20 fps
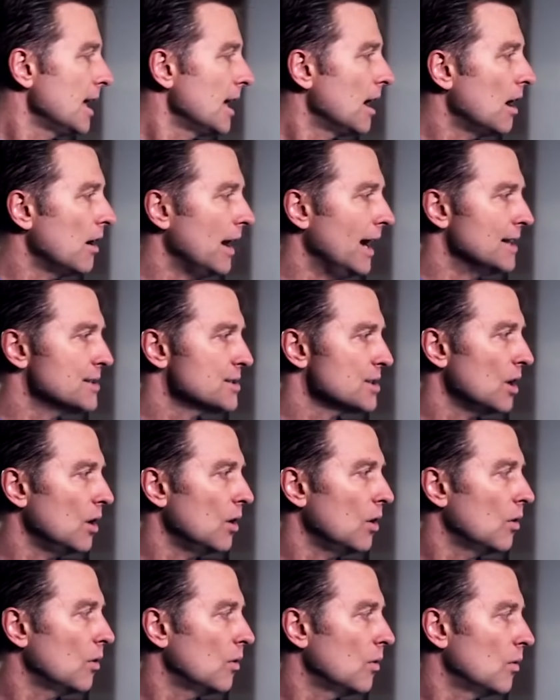
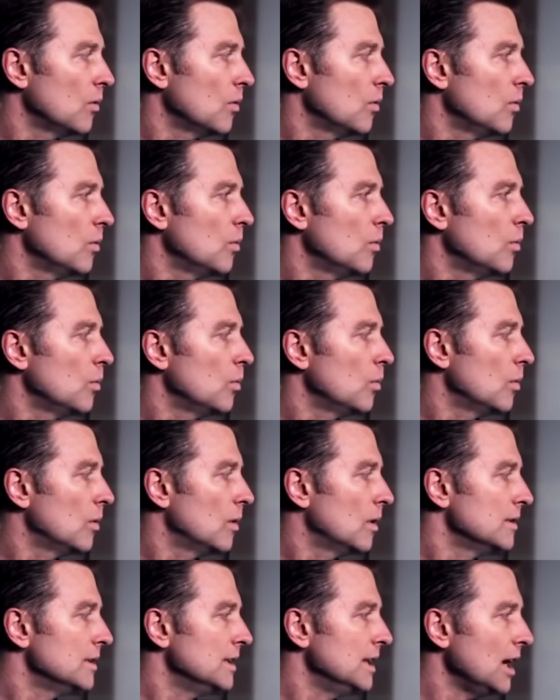Хорошо, итак,
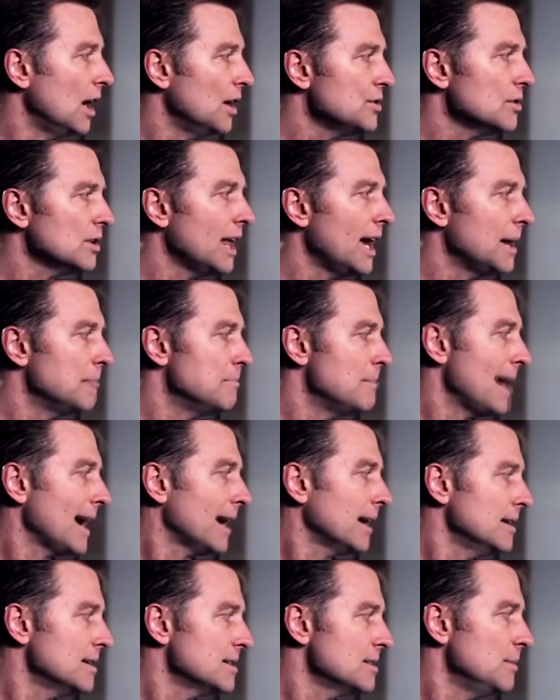Основной
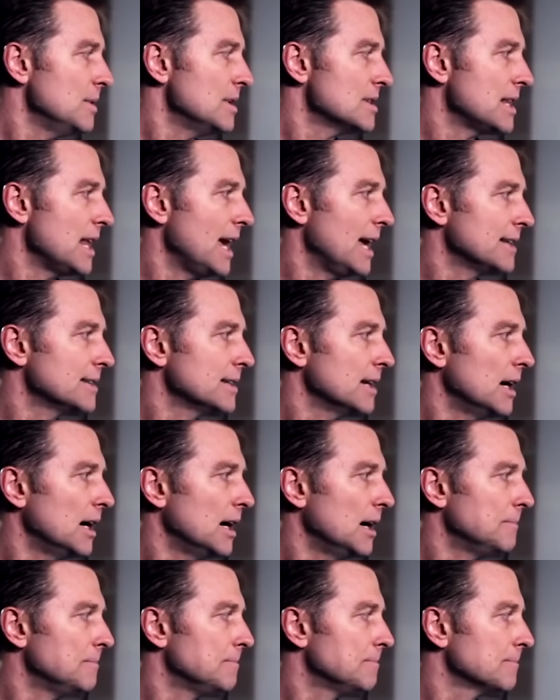механизм в том,
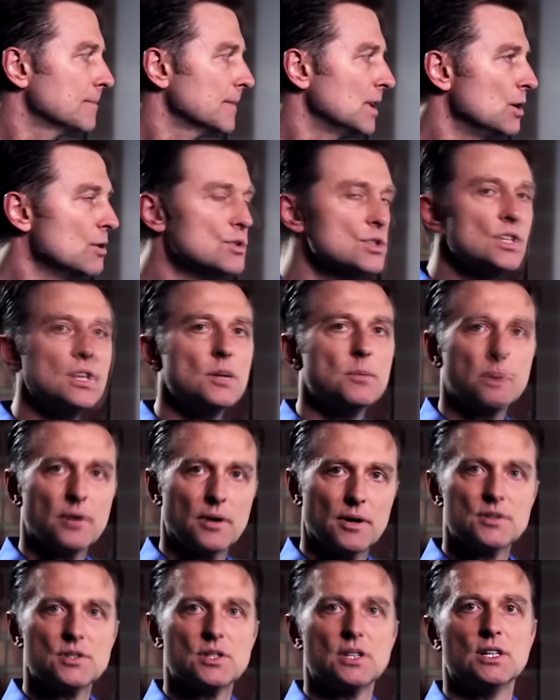что обычно у
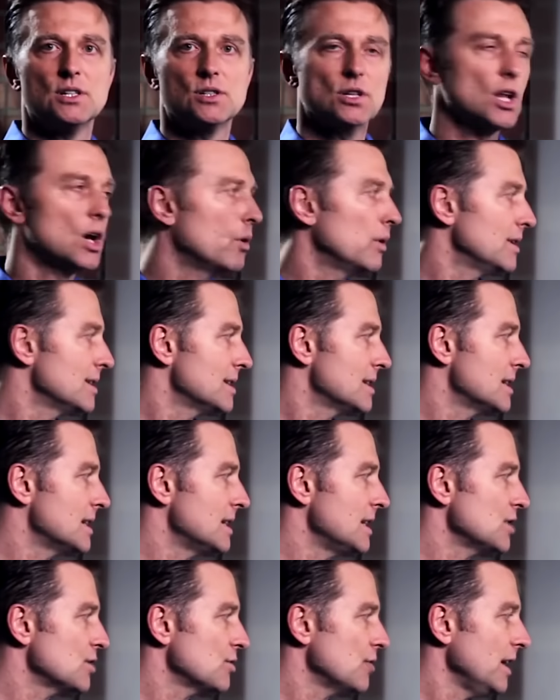человека мало
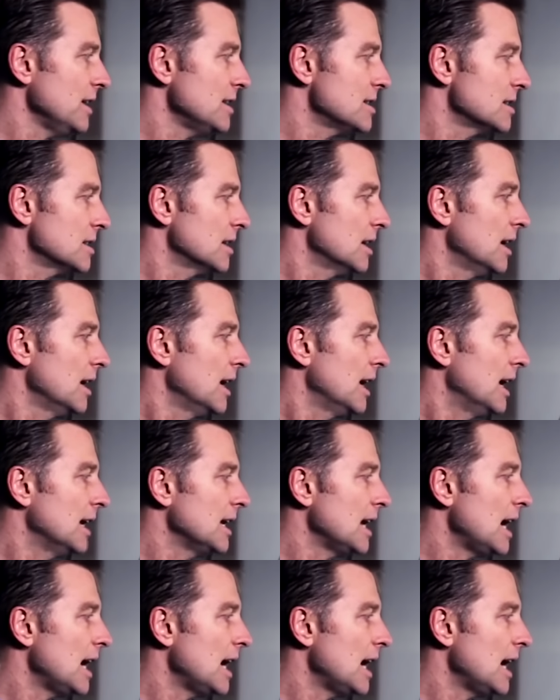цитратов и